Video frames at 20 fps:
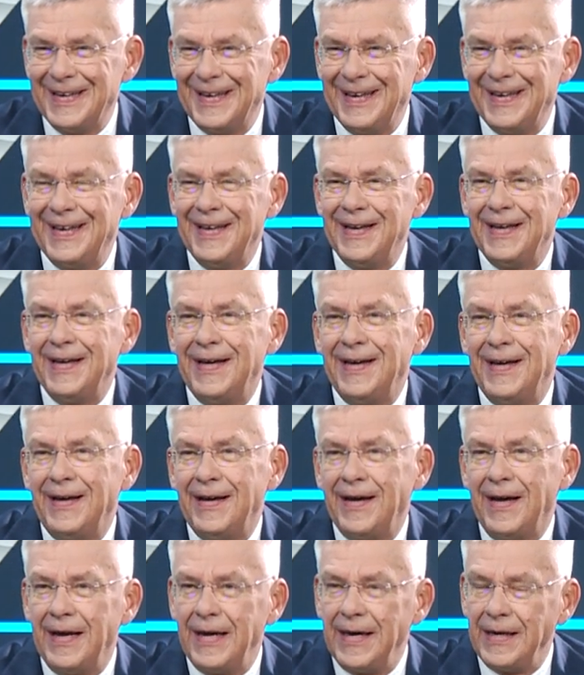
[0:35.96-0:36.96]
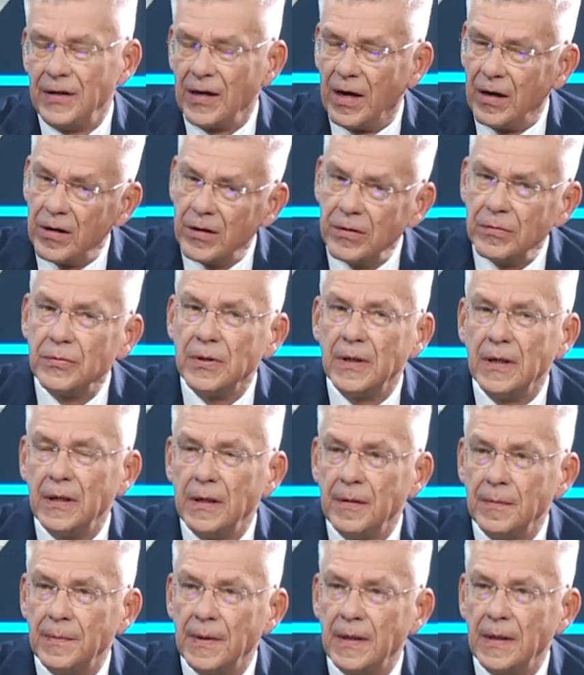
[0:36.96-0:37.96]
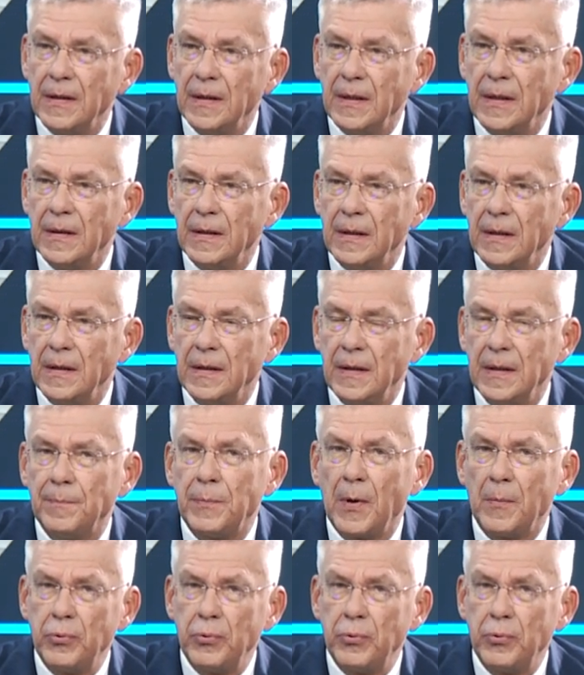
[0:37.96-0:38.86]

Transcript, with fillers: u pana, panie marszałku? Pan e, no, regularnie wrzuca zdjęcia. E,